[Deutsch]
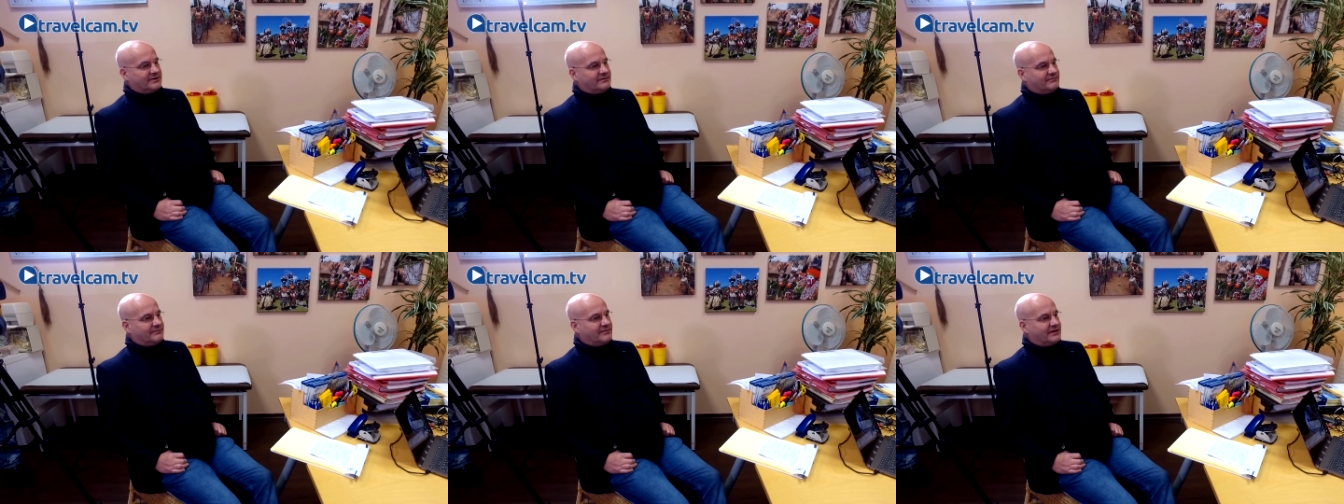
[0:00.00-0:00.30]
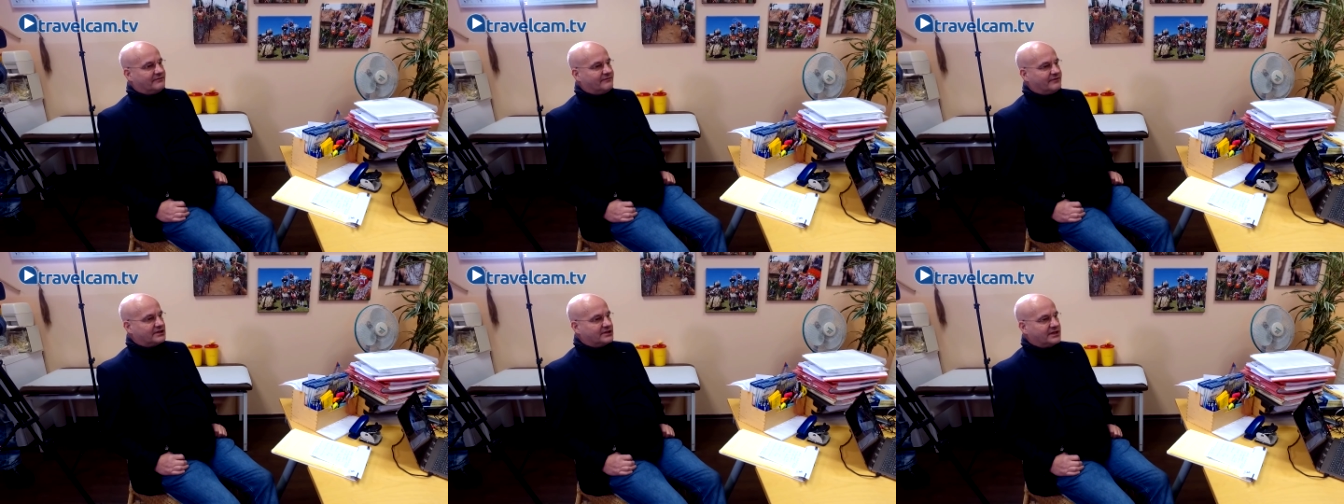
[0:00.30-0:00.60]

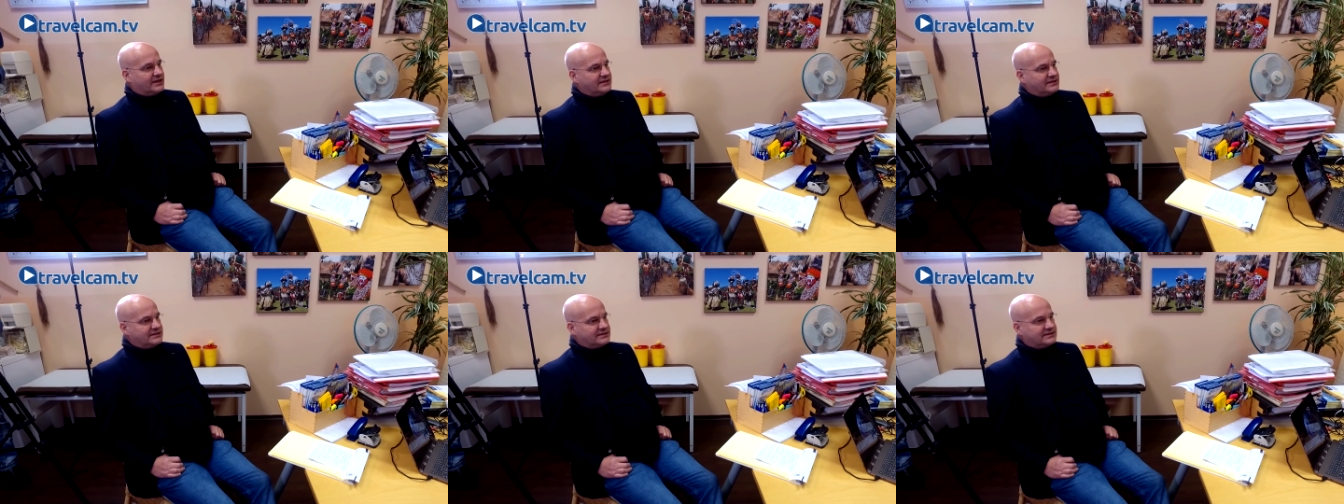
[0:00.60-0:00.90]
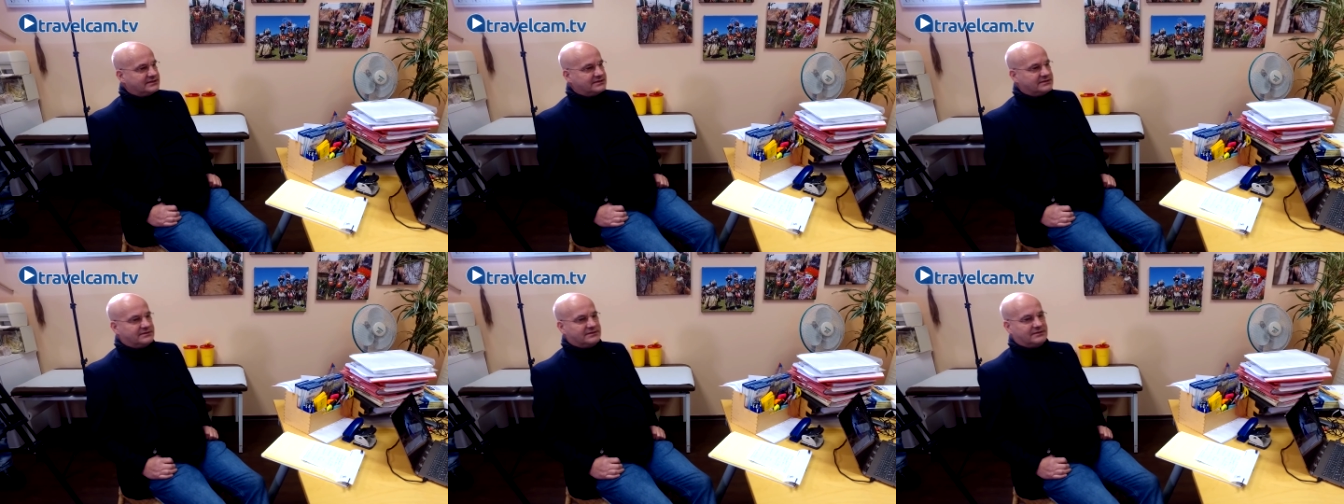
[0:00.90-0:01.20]
Man
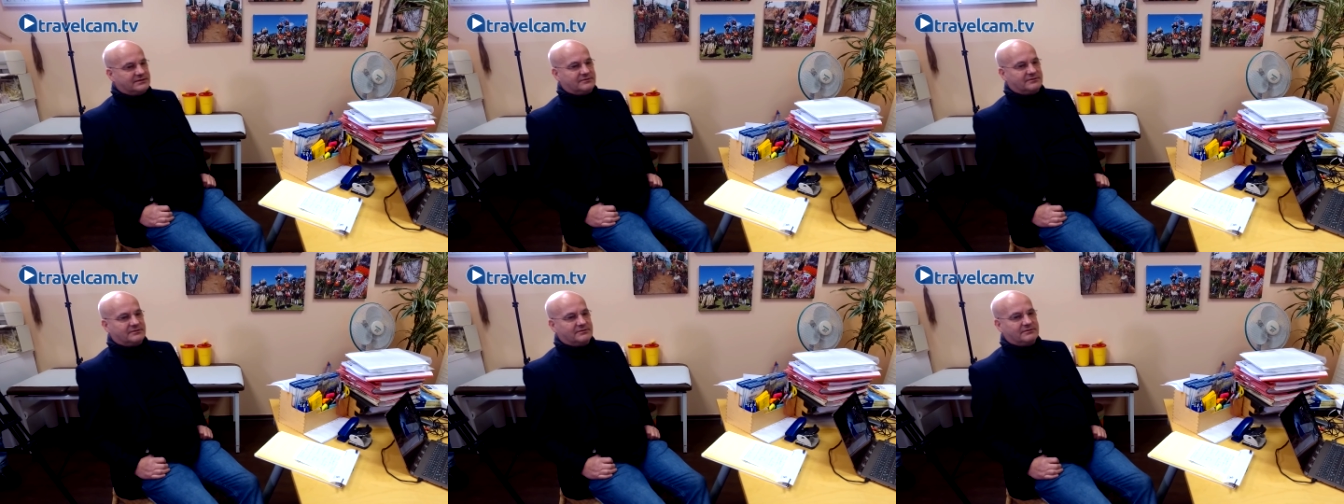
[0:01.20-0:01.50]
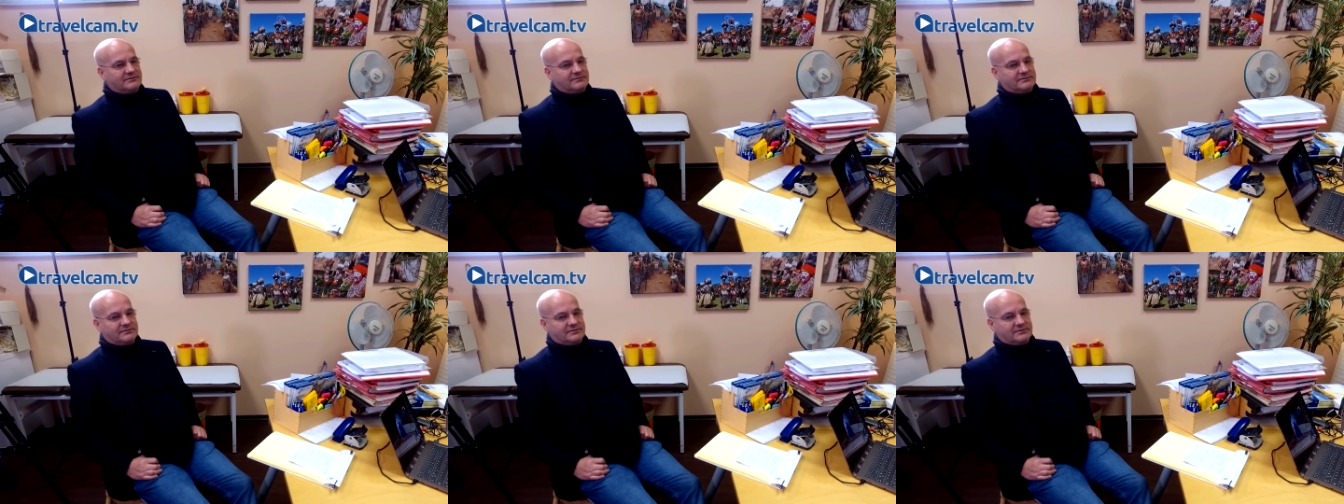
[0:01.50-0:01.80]
vergisst, äh,
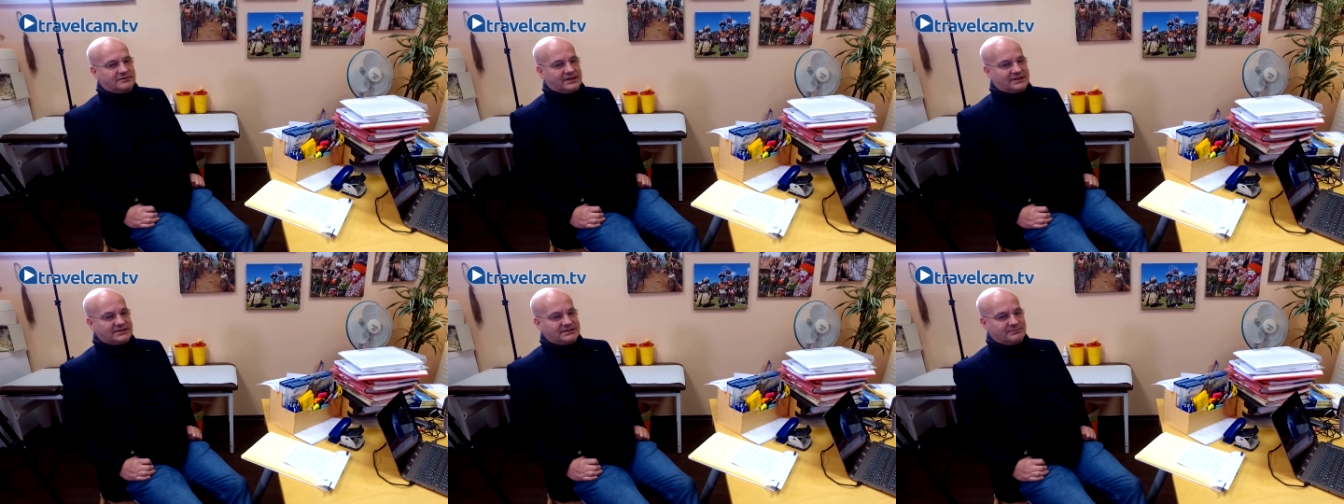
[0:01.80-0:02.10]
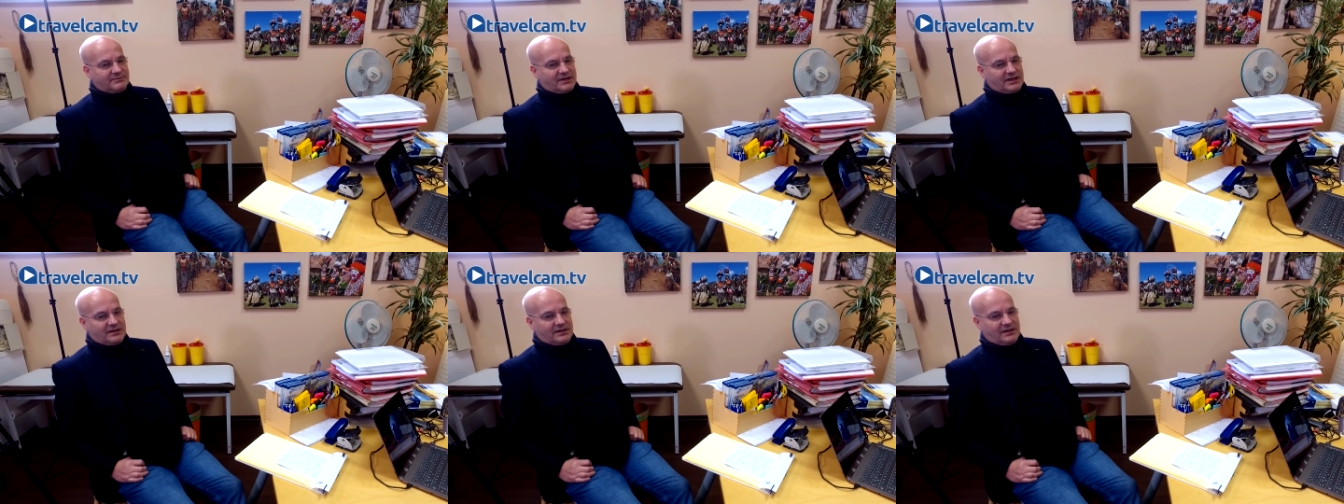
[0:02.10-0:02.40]

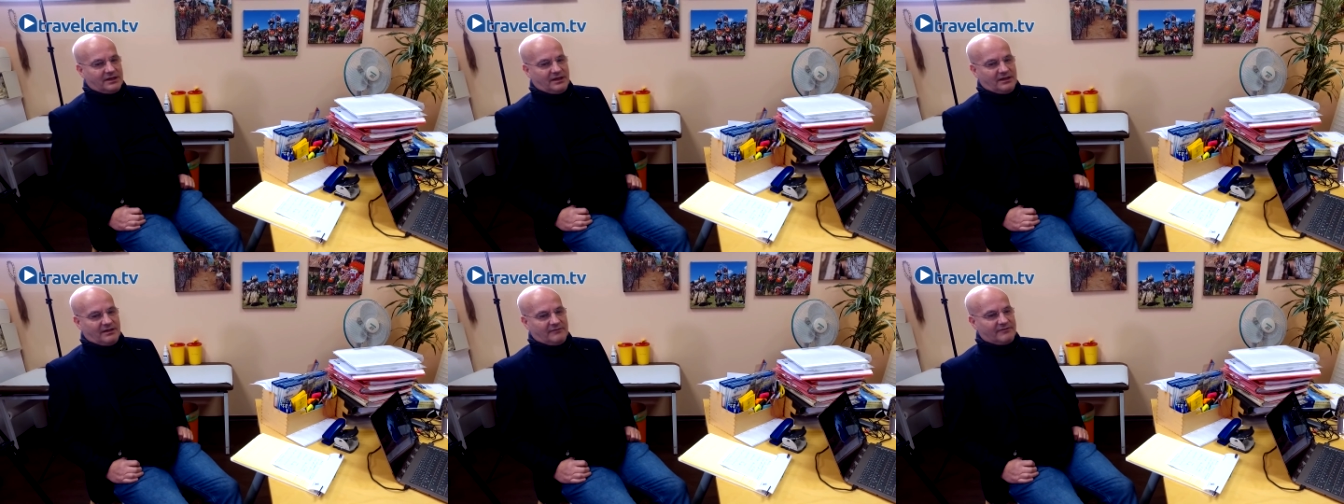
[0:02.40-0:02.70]
dass man,